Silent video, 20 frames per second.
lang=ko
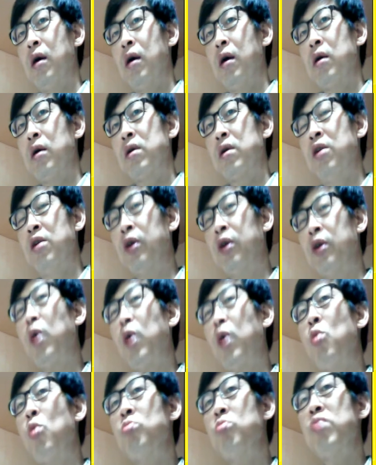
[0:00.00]
그렇게
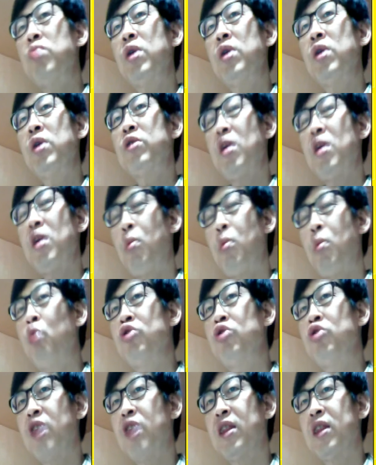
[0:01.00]
공부해도 잘
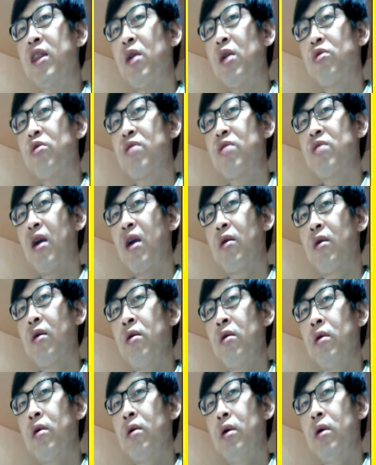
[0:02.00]
모르시겠다고 그러더라고요
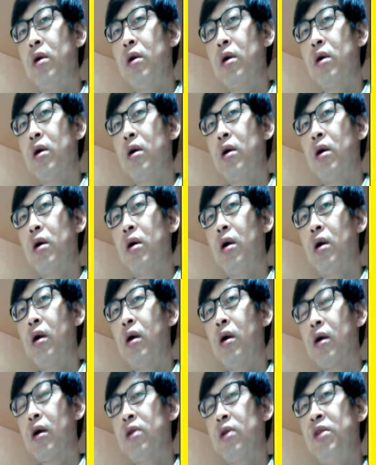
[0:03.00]

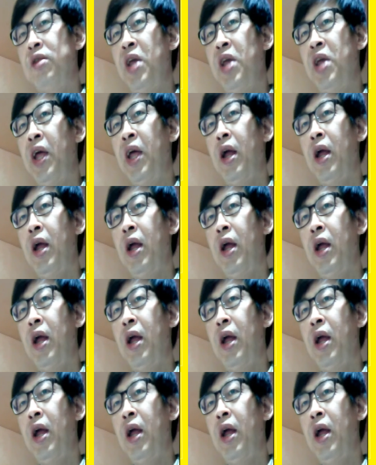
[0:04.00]
근데